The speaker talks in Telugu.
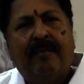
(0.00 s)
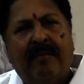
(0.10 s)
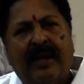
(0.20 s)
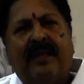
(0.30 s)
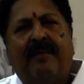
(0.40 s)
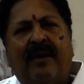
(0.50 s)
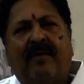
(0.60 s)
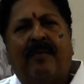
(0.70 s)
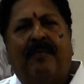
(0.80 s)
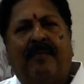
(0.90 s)
మీద
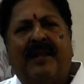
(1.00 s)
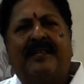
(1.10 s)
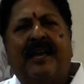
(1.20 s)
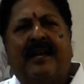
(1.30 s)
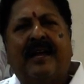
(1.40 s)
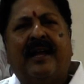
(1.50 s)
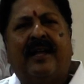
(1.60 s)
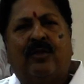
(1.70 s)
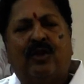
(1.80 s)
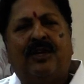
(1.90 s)
మేము
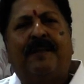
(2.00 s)
ప్రత్యేకంగా దృష్టి